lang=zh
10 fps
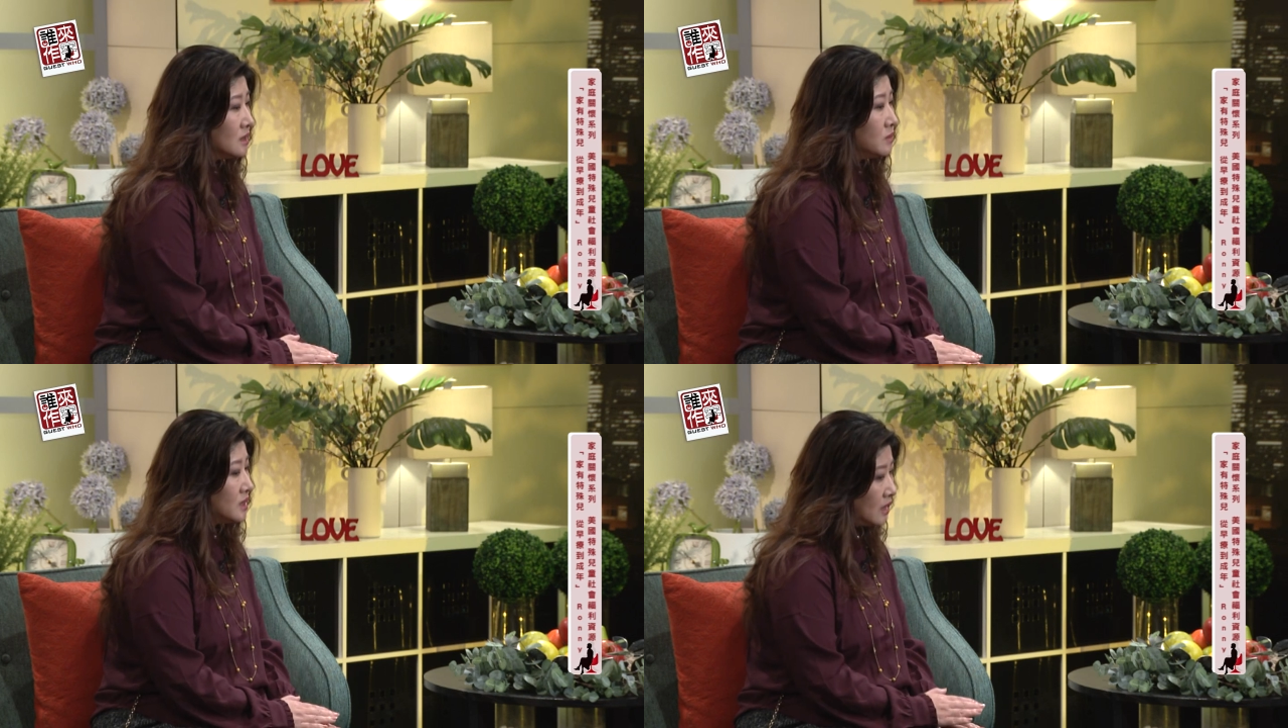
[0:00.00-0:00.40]

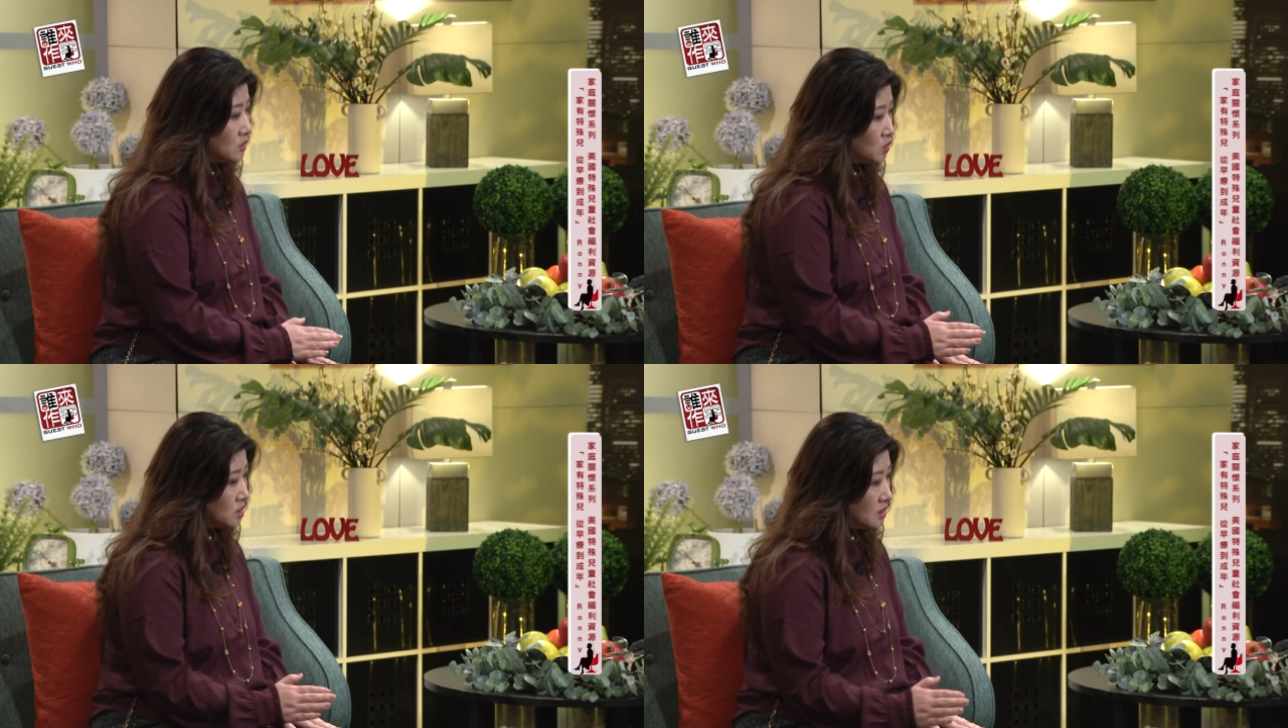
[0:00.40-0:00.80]
里面，它
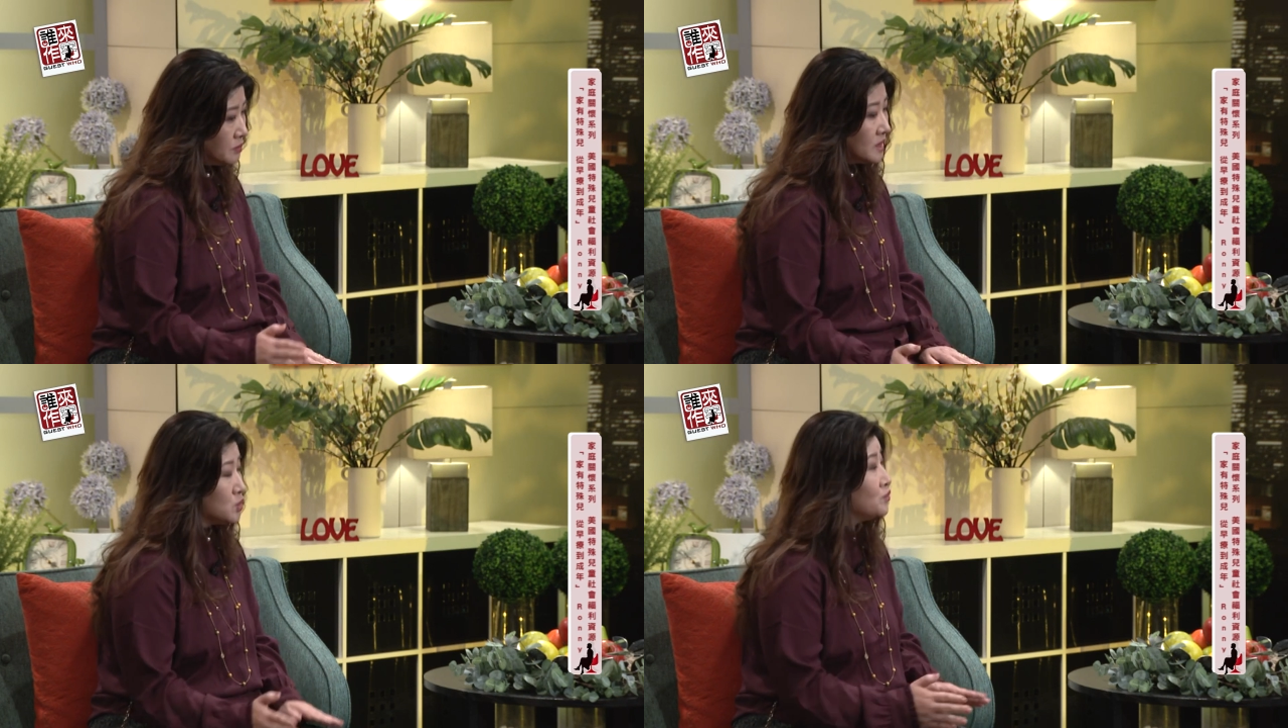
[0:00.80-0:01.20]
就是一
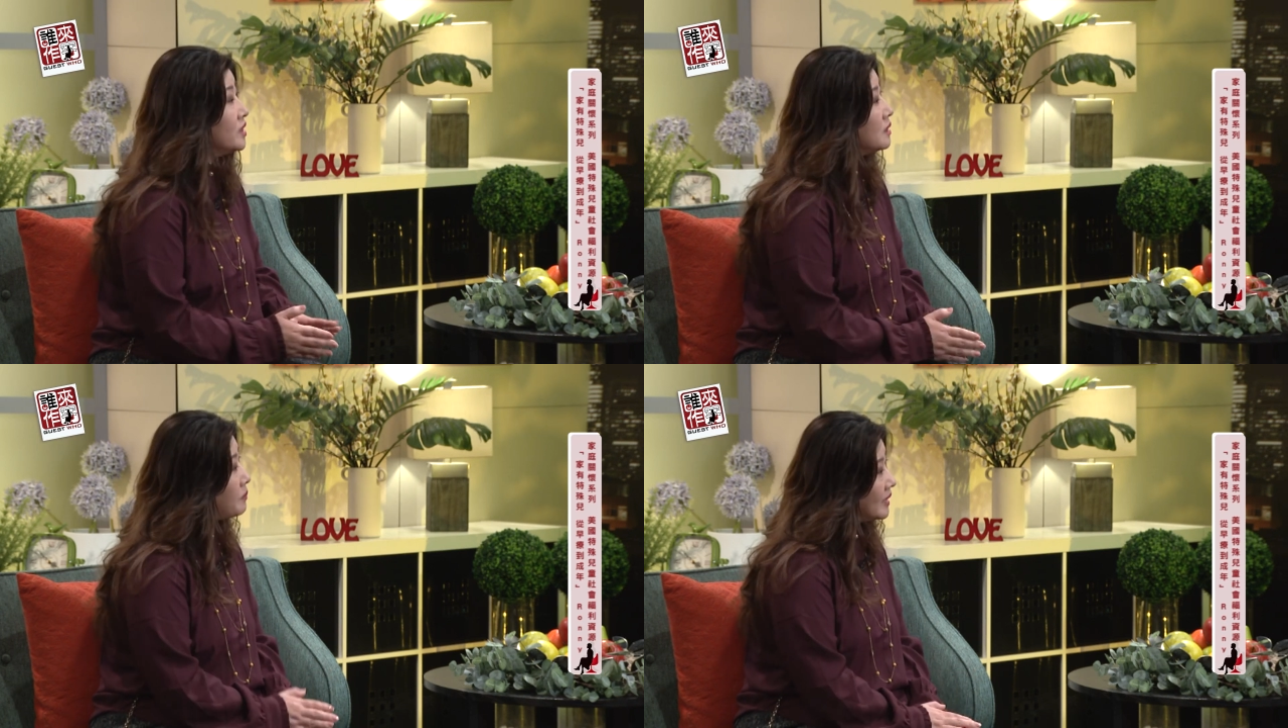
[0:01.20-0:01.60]
辈子，除非
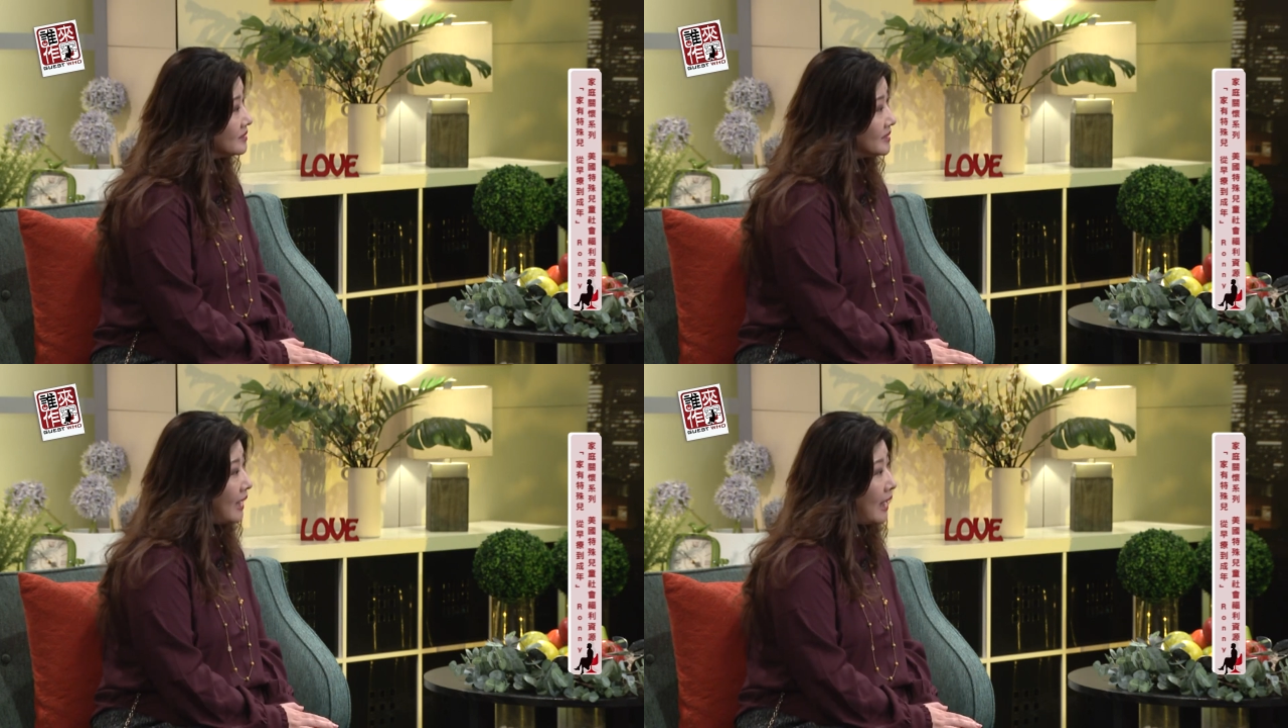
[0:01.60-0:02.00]
你搬
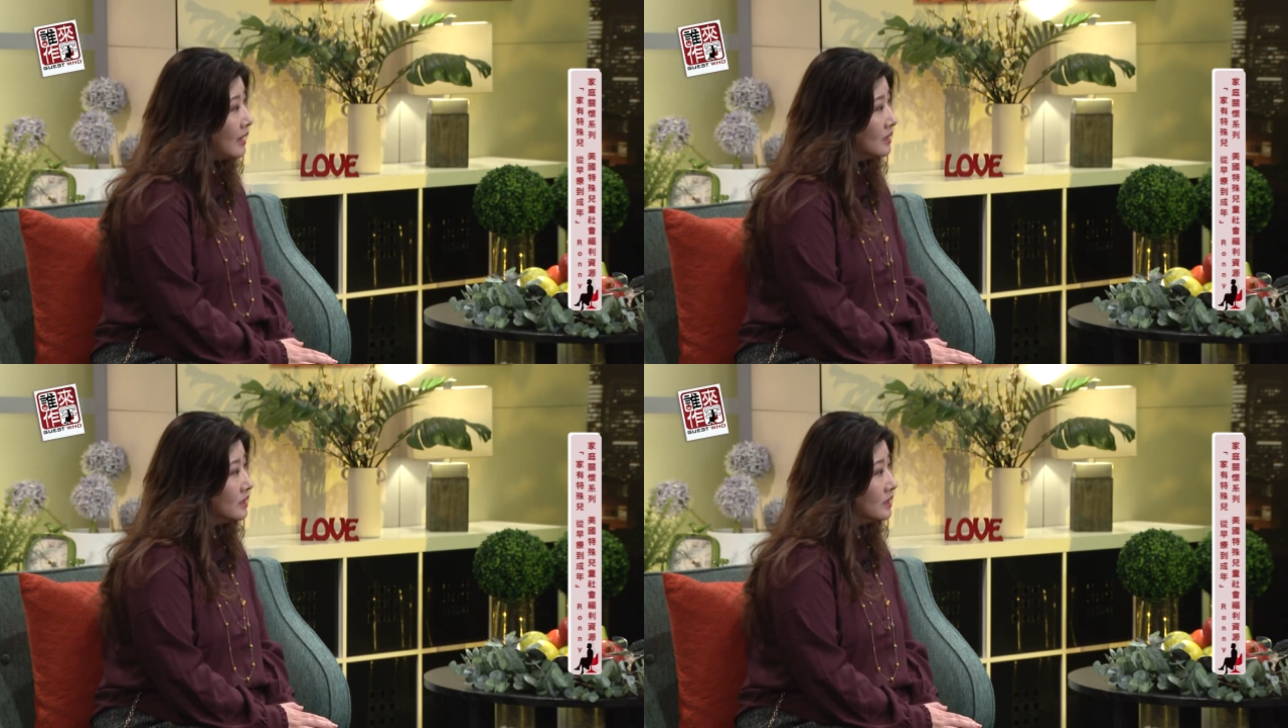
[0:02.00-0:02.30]
家。